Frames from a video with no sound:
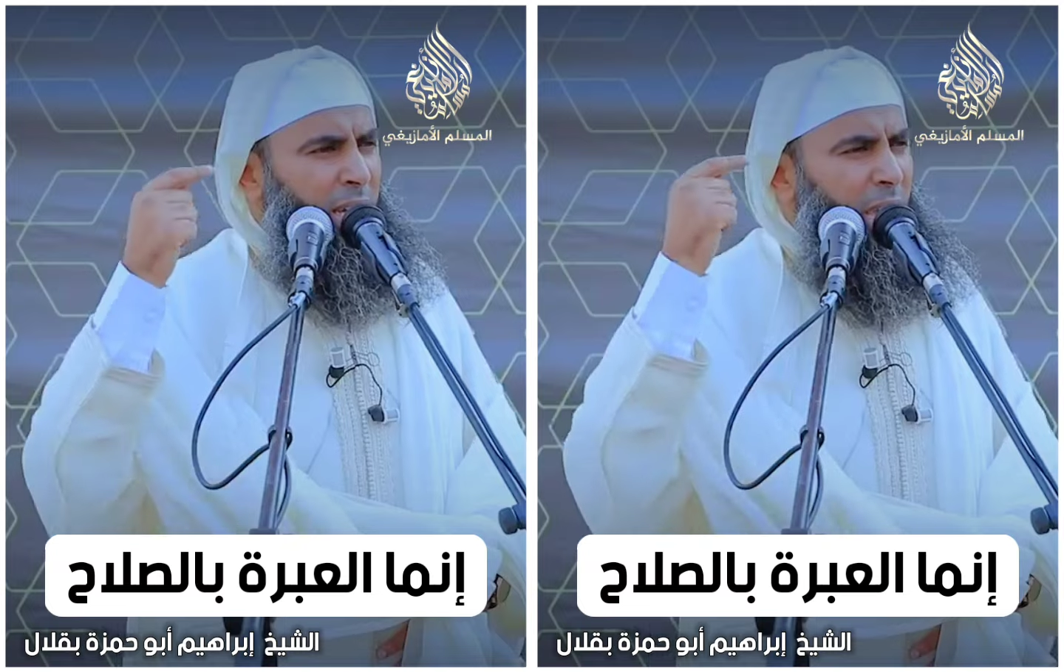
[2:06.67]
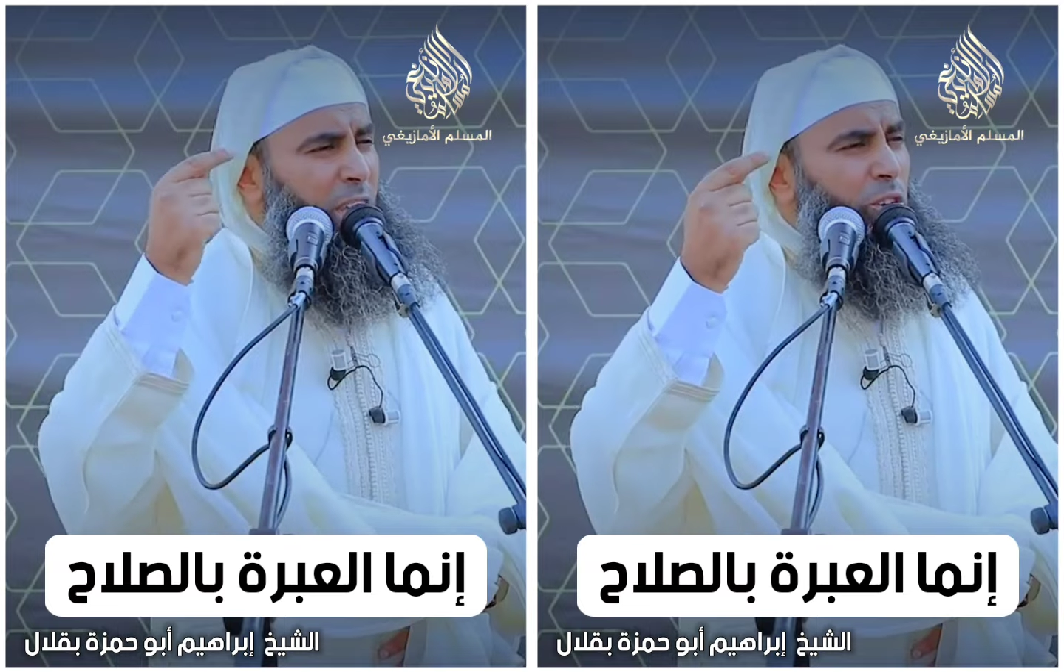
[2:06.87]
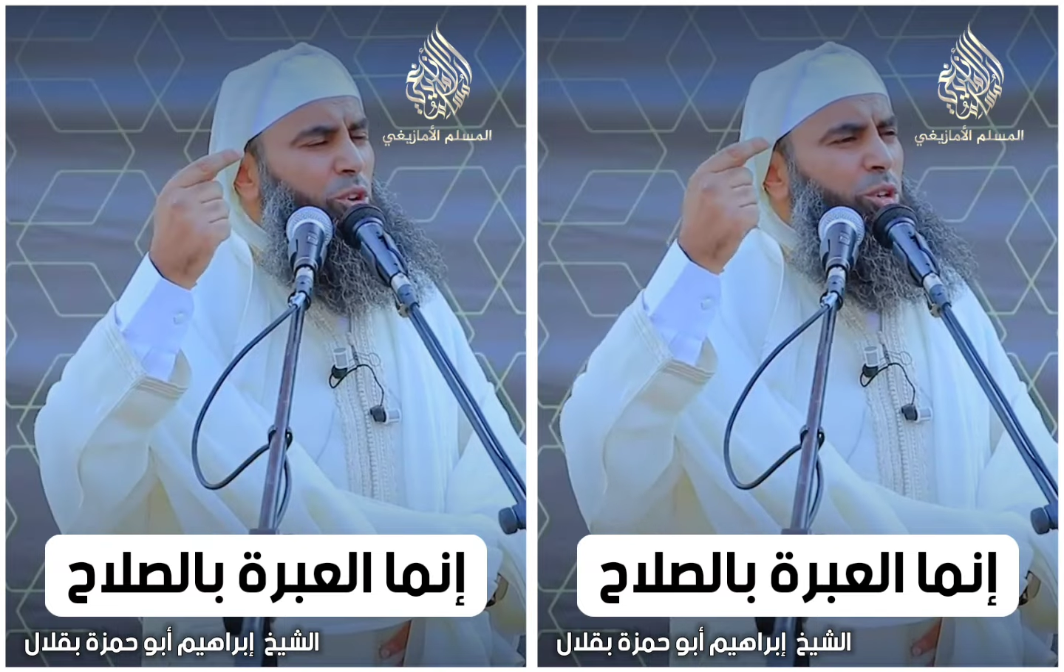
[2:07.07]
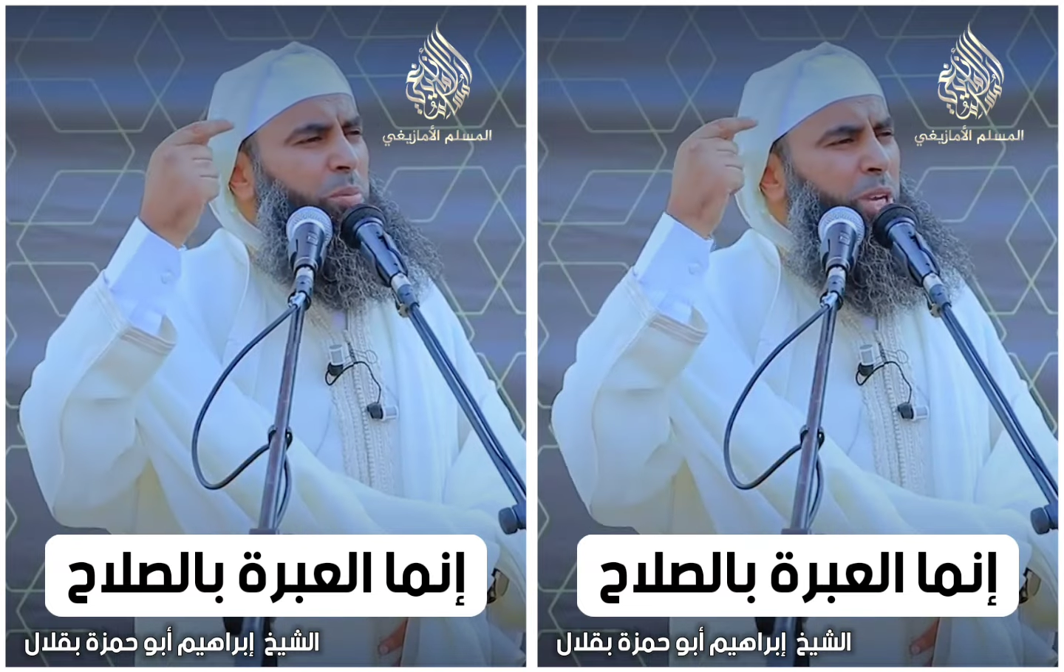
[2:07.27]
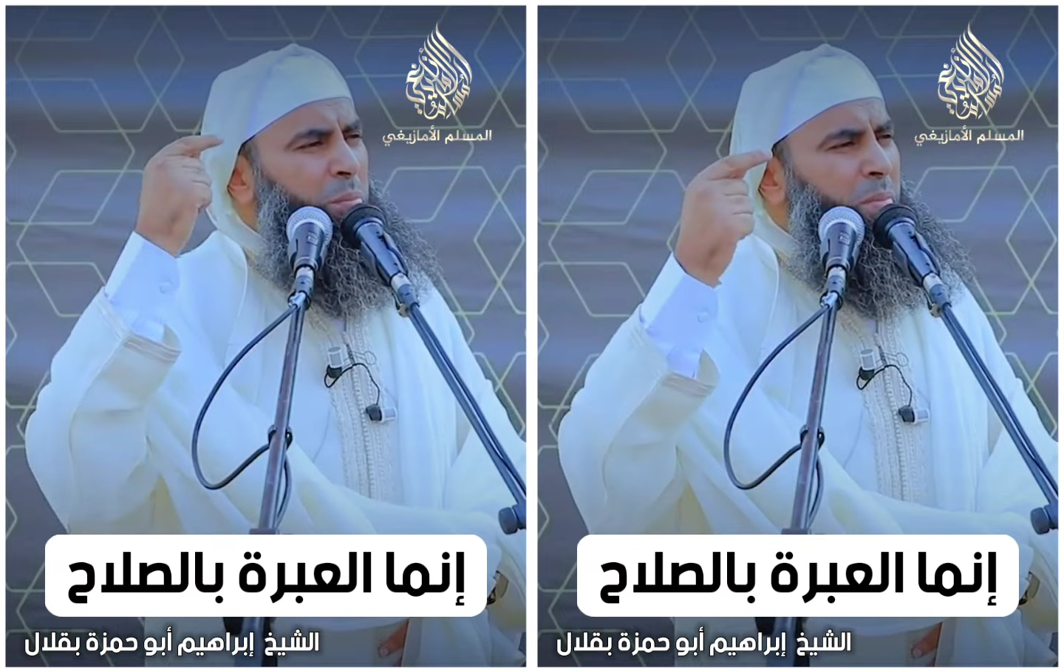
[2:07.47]
خير
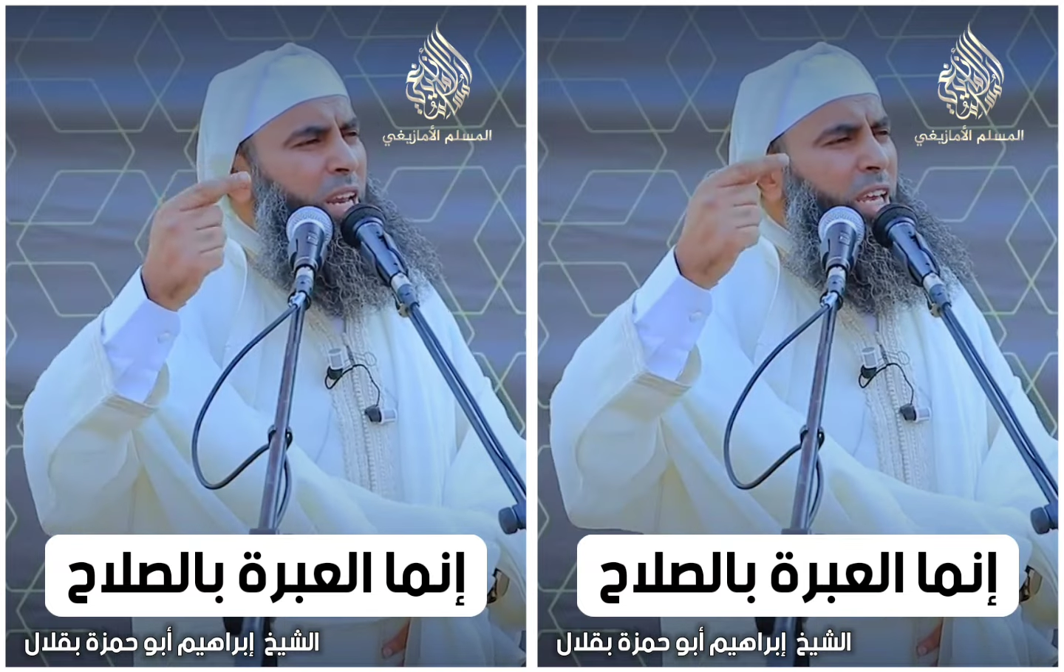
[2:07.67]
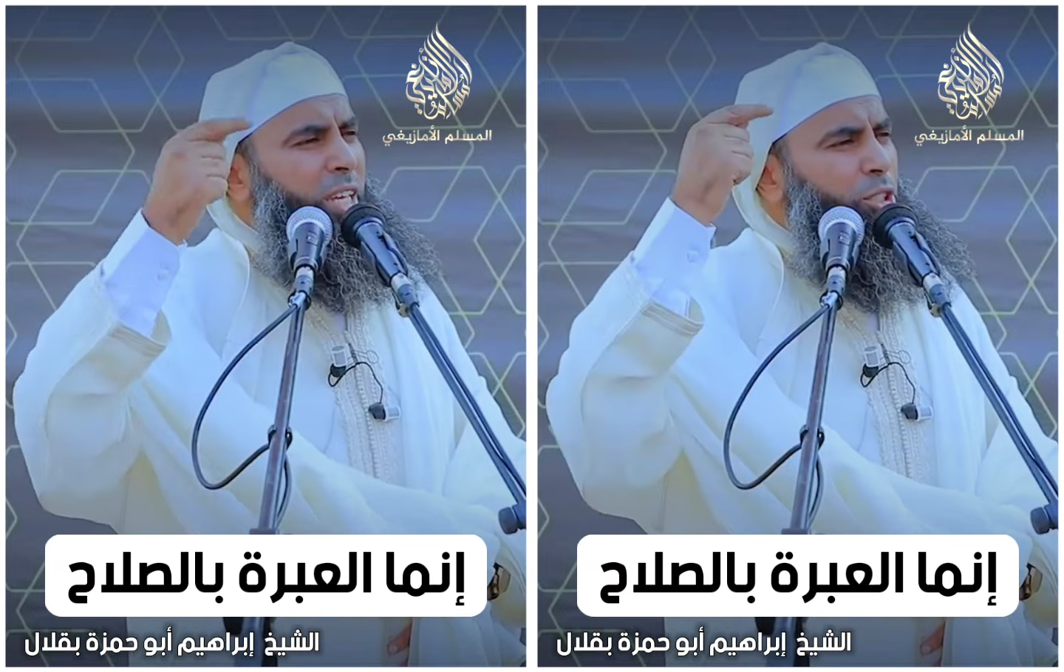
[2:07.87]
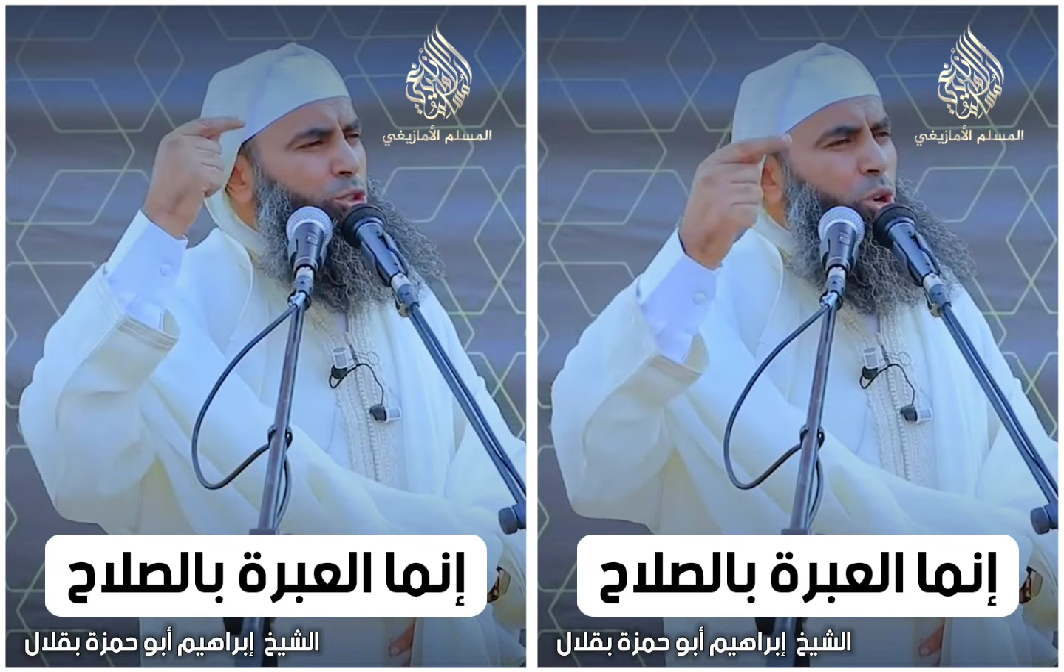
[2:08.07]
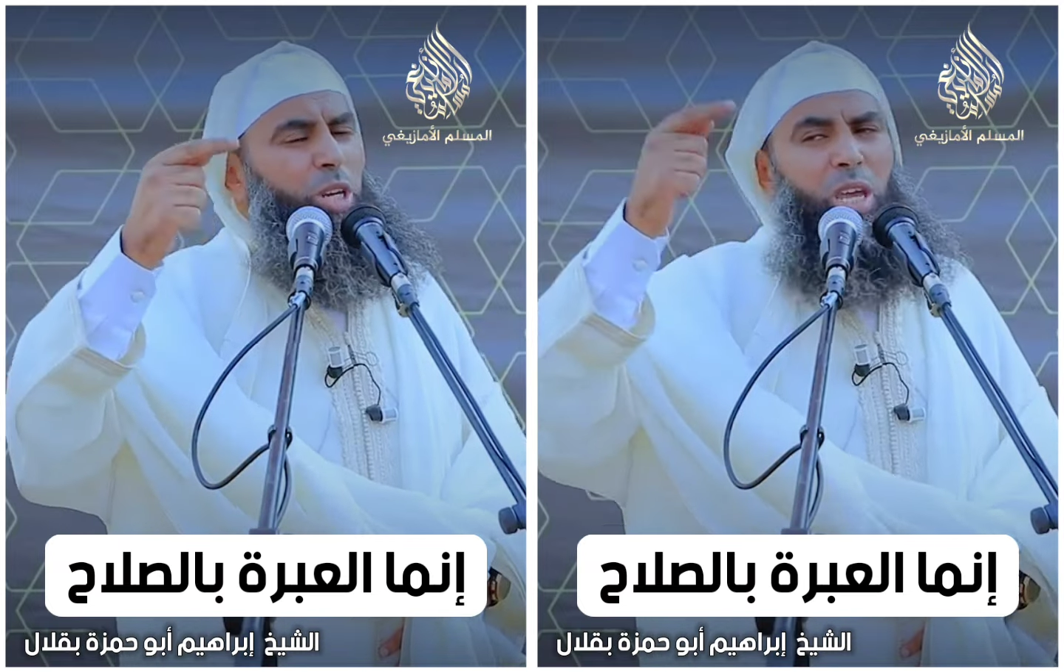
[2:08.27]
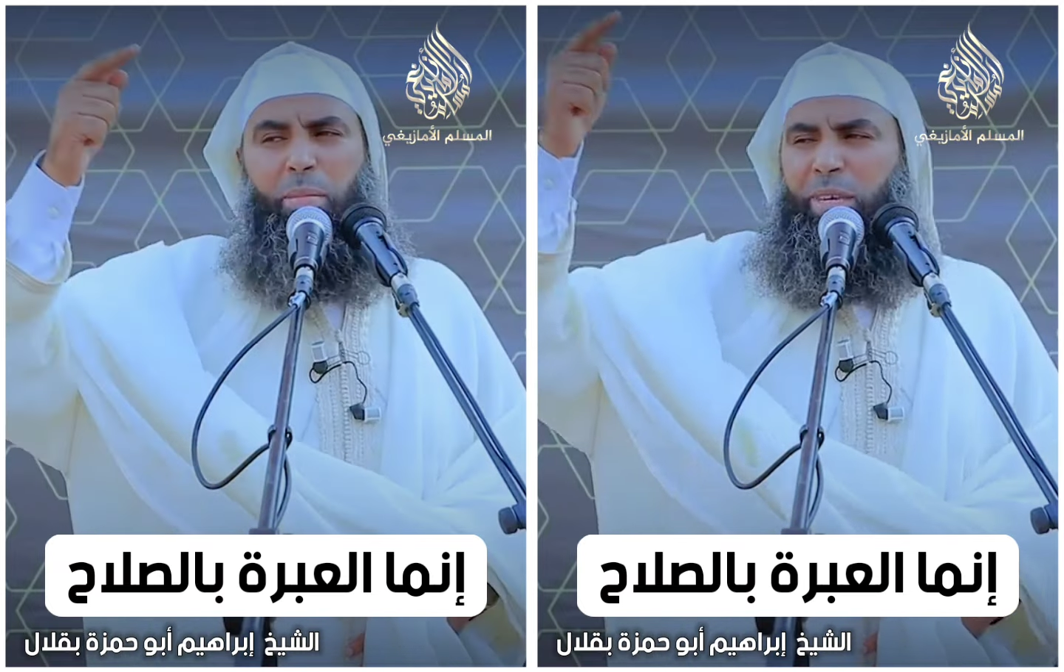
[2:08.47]
من ملء
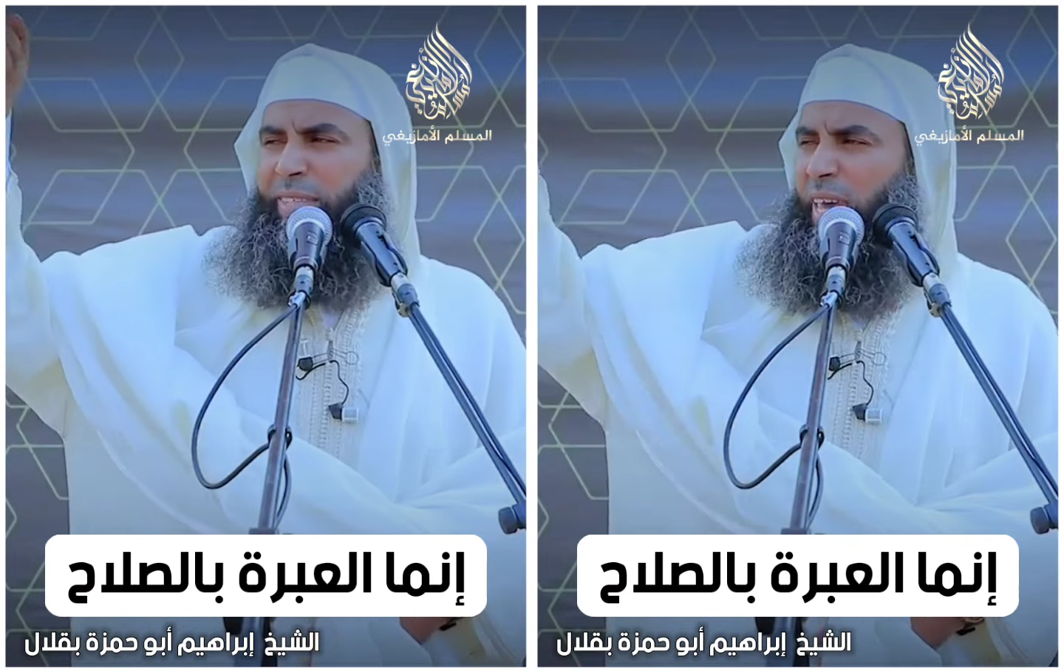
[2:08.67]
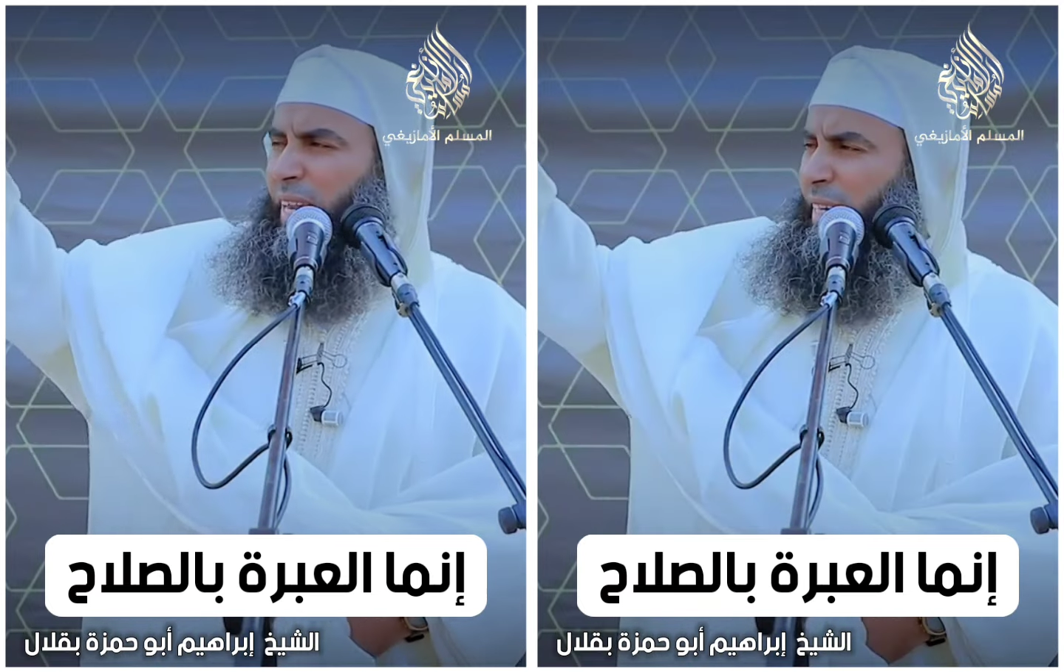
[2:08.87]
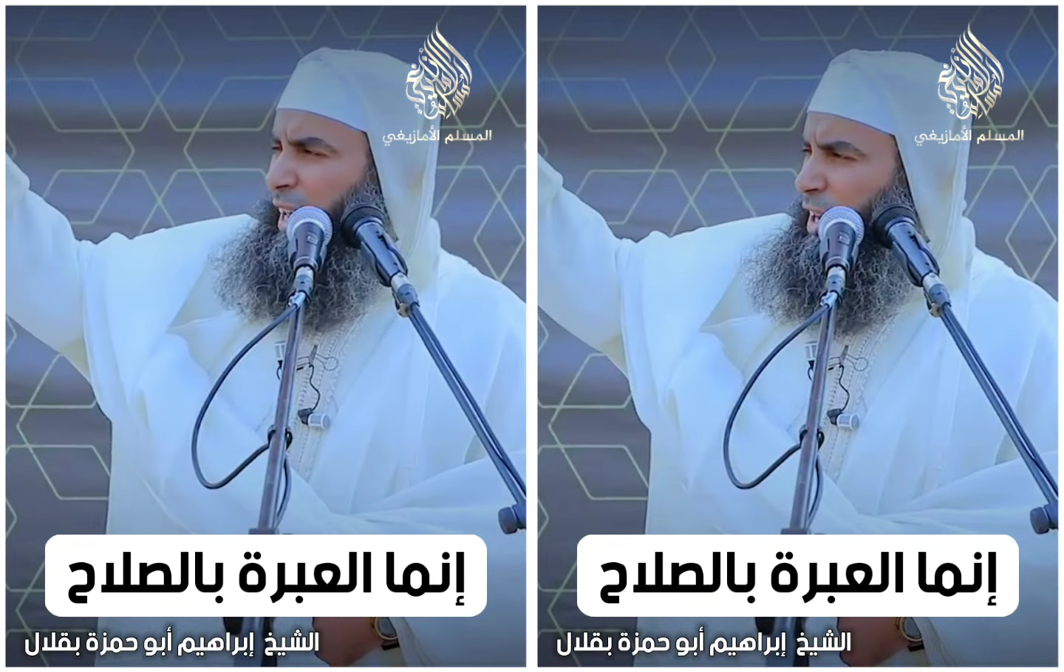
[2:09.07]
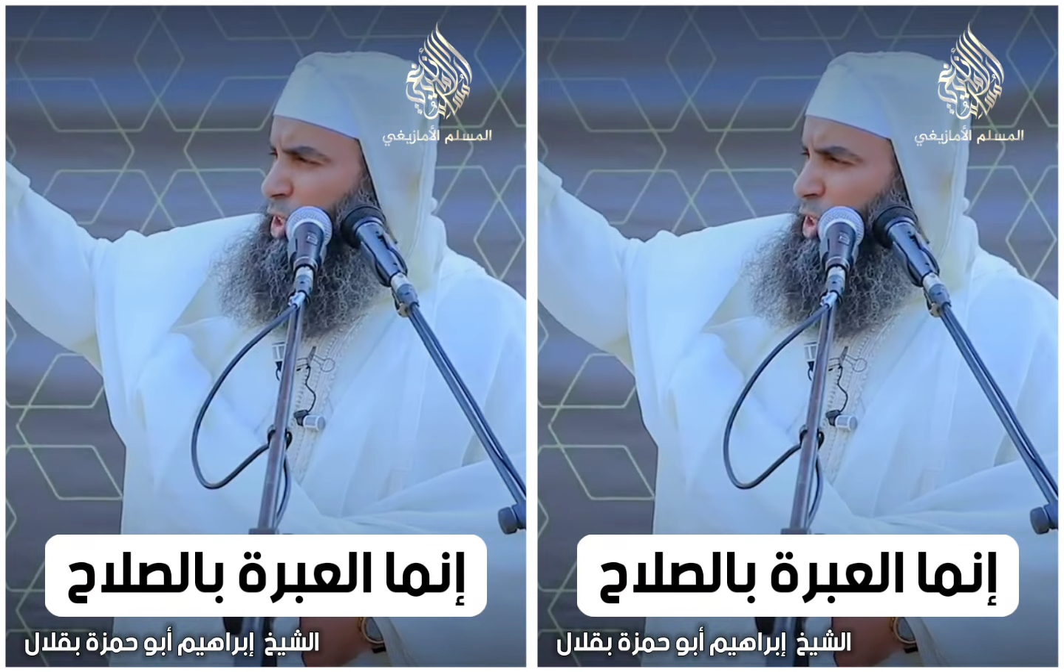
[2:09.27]
الدنيا من ذلك